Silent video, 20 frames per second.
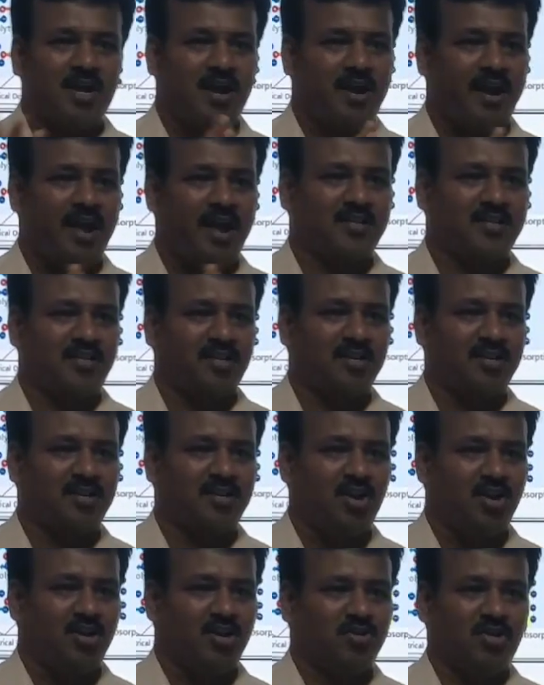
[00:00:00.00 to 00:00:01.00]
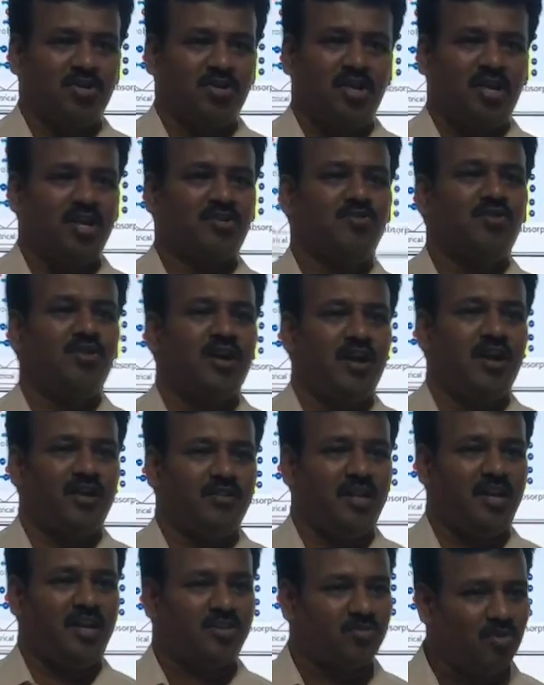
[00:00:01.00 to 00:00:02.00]
யூஸ் பண்ண போகிறோம் ஆனால்
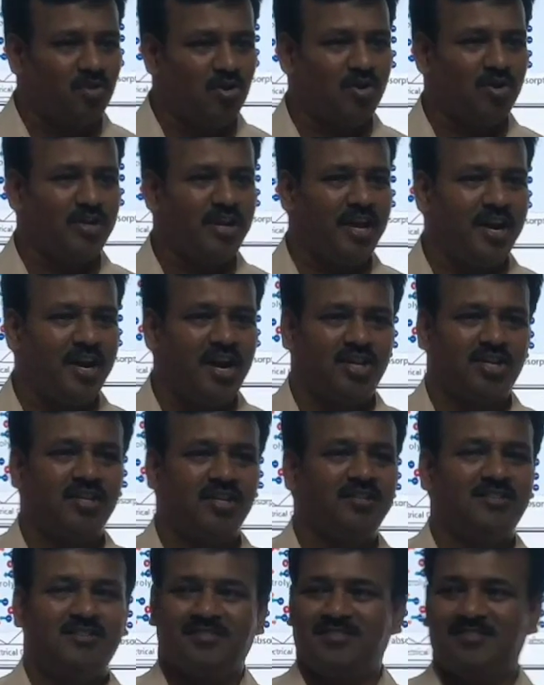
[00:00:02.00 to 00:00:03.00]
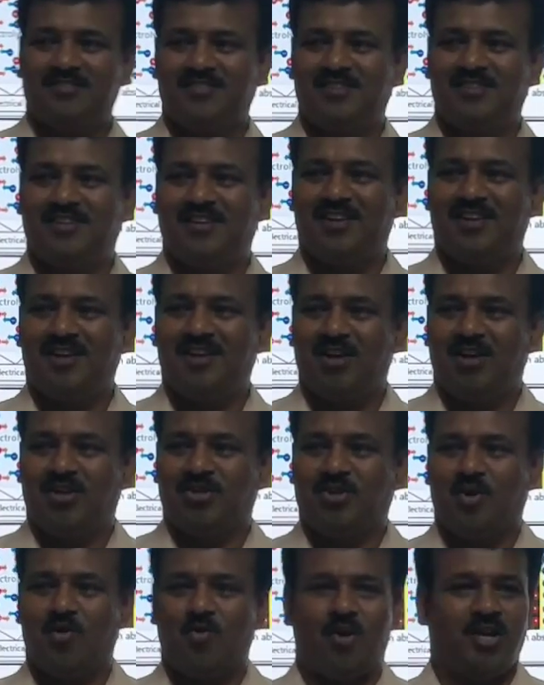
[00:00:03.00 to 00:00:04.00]
பேட்ரியோட ரா மெட்டீரியல் வந்து லித்தியம் அயான் பேஸ்டாக
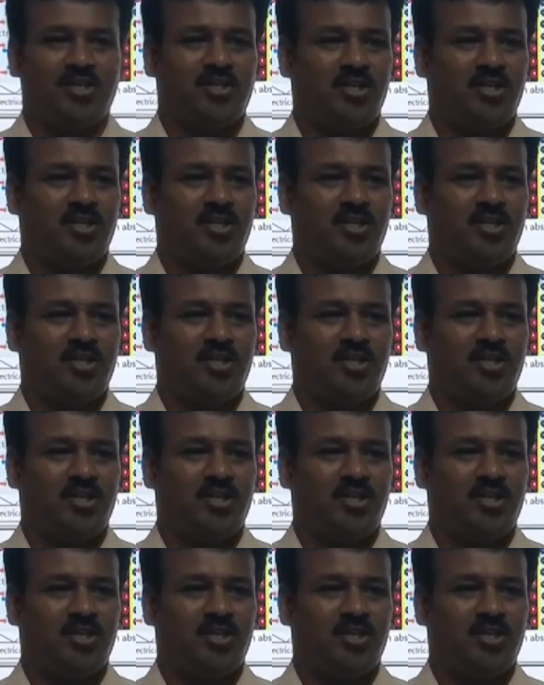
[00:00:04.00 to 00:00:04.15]
இருக்கிறனால